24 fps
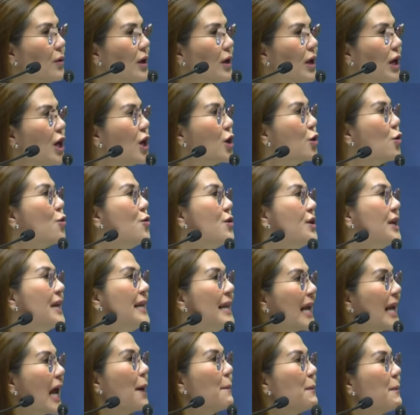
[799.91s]
Kung
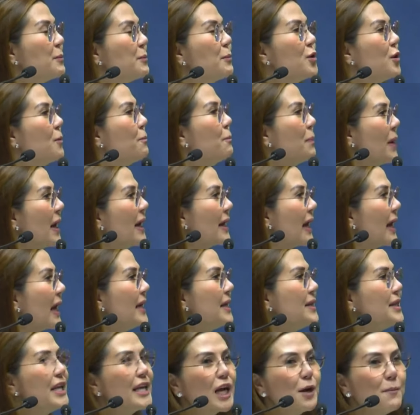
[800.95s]
ginagamit mo yung pera,
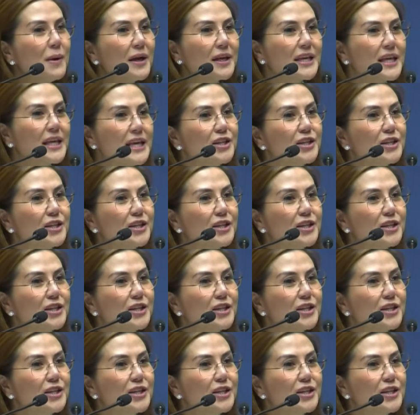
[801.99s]
hindi ka magiging